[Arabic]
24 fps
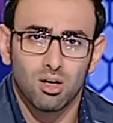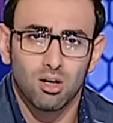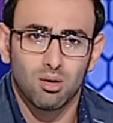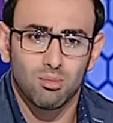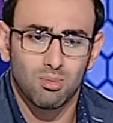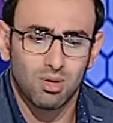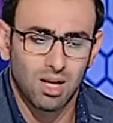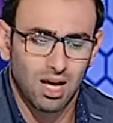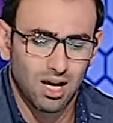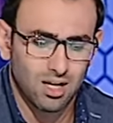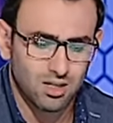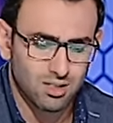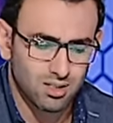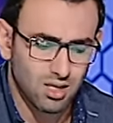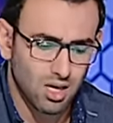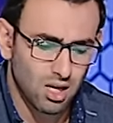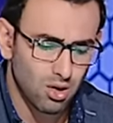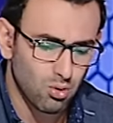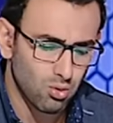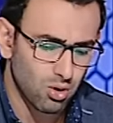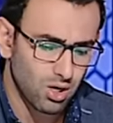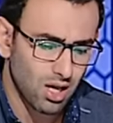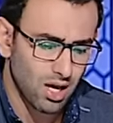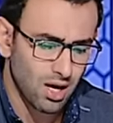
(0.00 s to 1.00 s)
بالعكس اهي
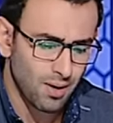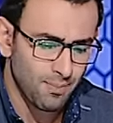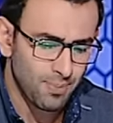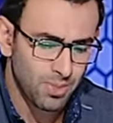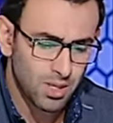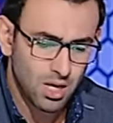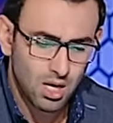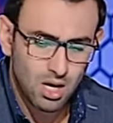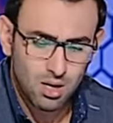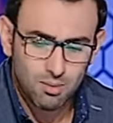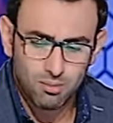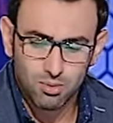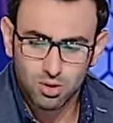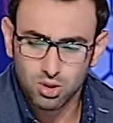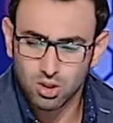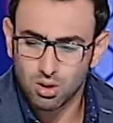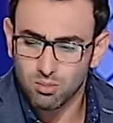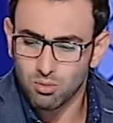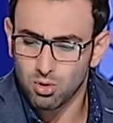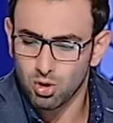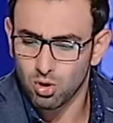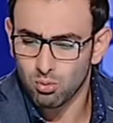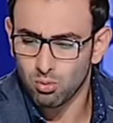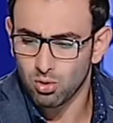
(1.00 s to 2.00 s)
كلها من
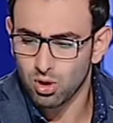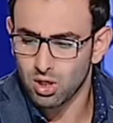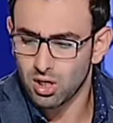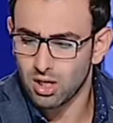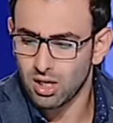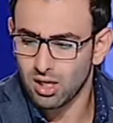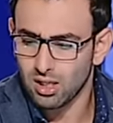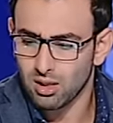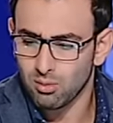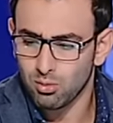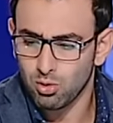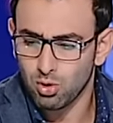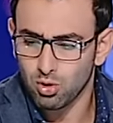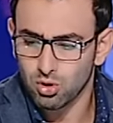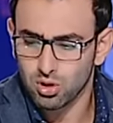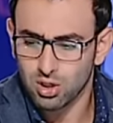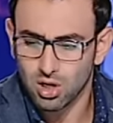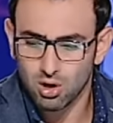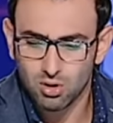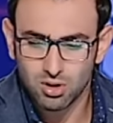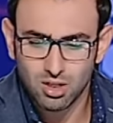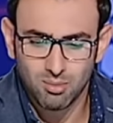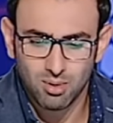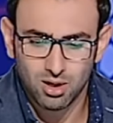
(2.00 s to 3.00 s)
ضمن الامور اللي احنا بنحطها
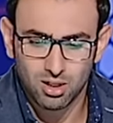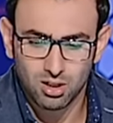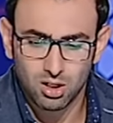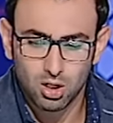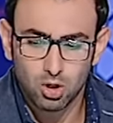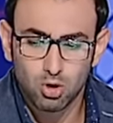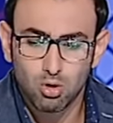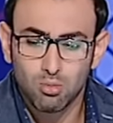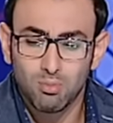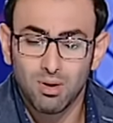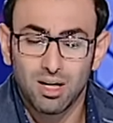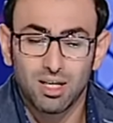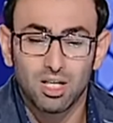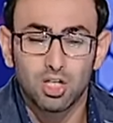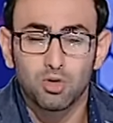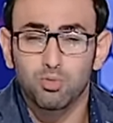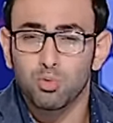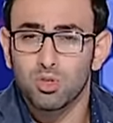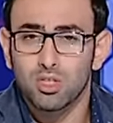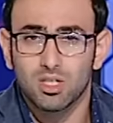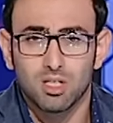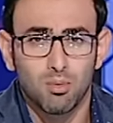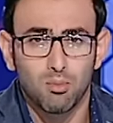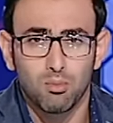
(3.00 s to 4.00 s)
قدام حضراتكم ما احناش
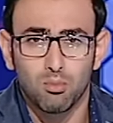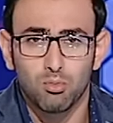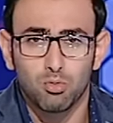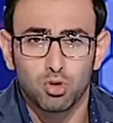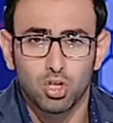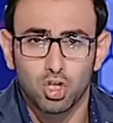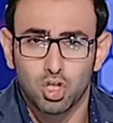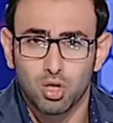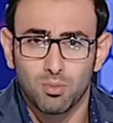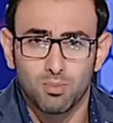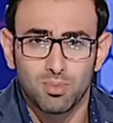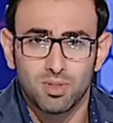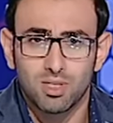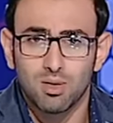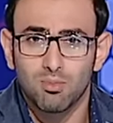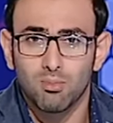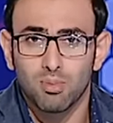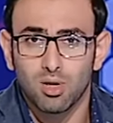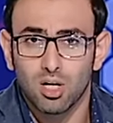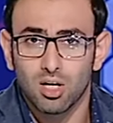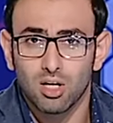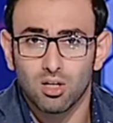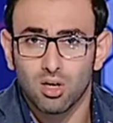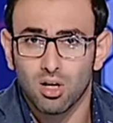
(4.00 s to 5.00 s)
متشبثين
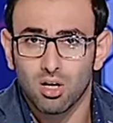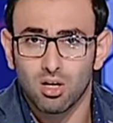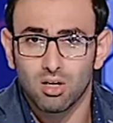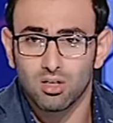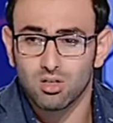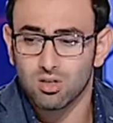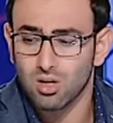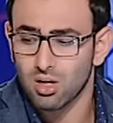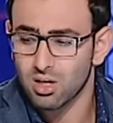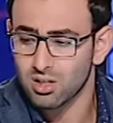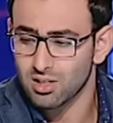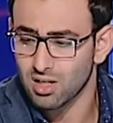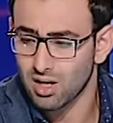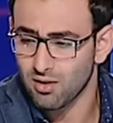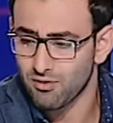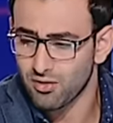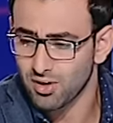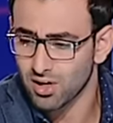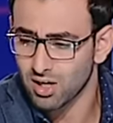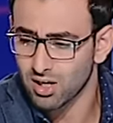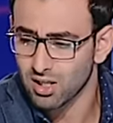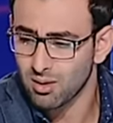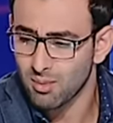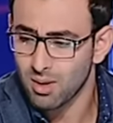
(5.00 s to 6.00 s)
براينا خالص خالص على
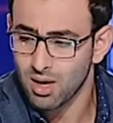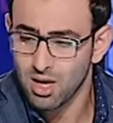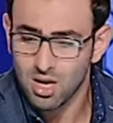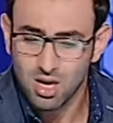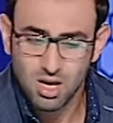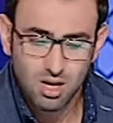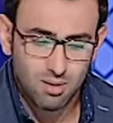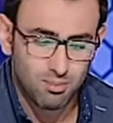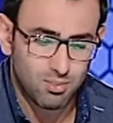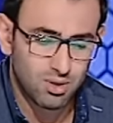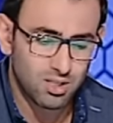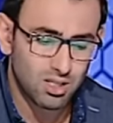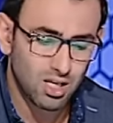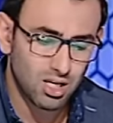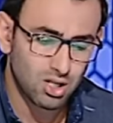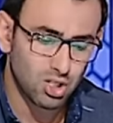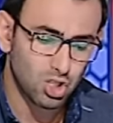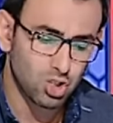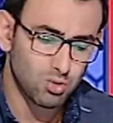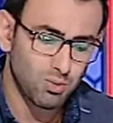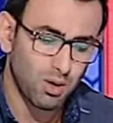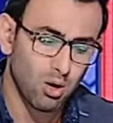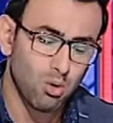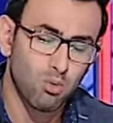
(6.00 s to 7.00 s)
فكره انما
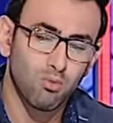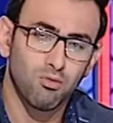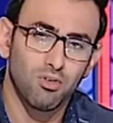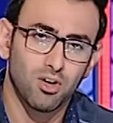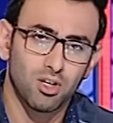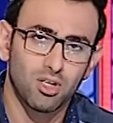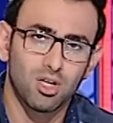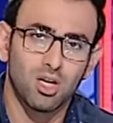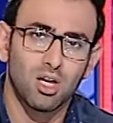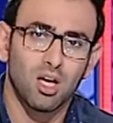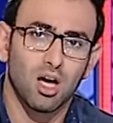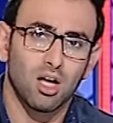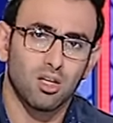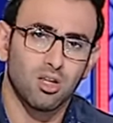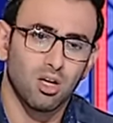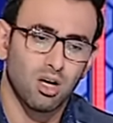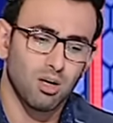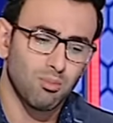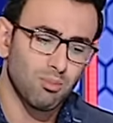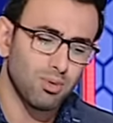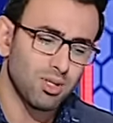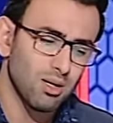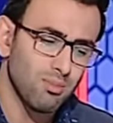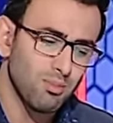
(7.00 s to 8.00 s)
بندردش معاكم في قضيه
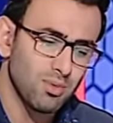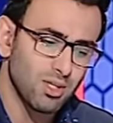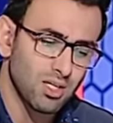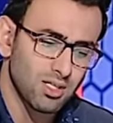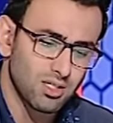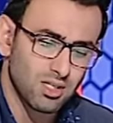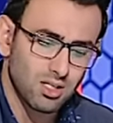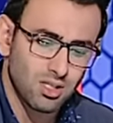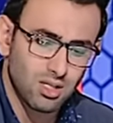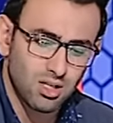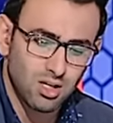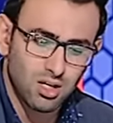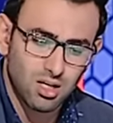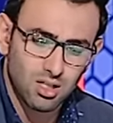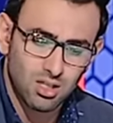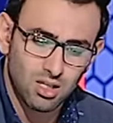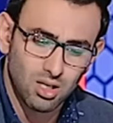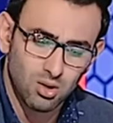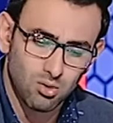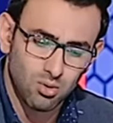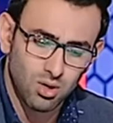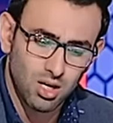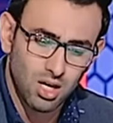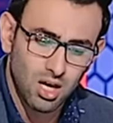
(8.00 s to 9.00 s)
اعتقد بتهم ناس كتير
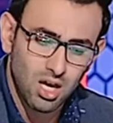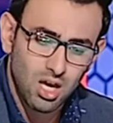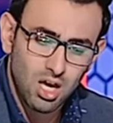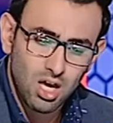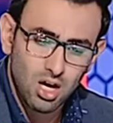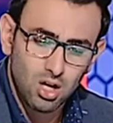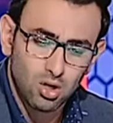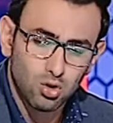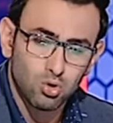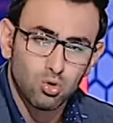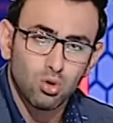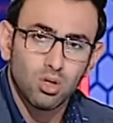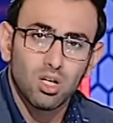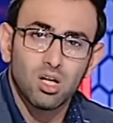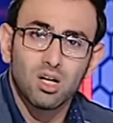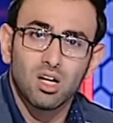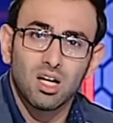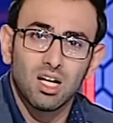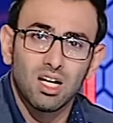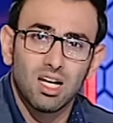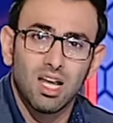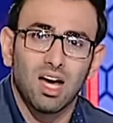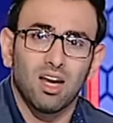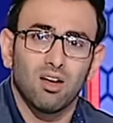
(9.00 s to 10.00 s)
جدا وهي الدولار
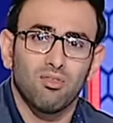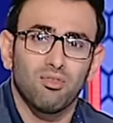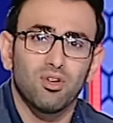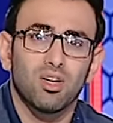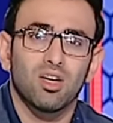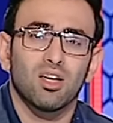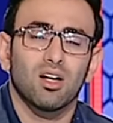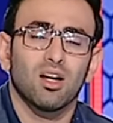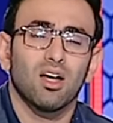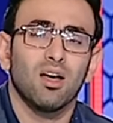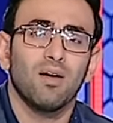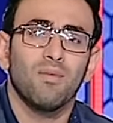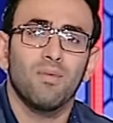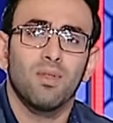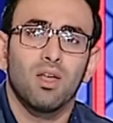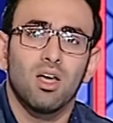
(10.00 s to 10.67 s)
اللي على فكره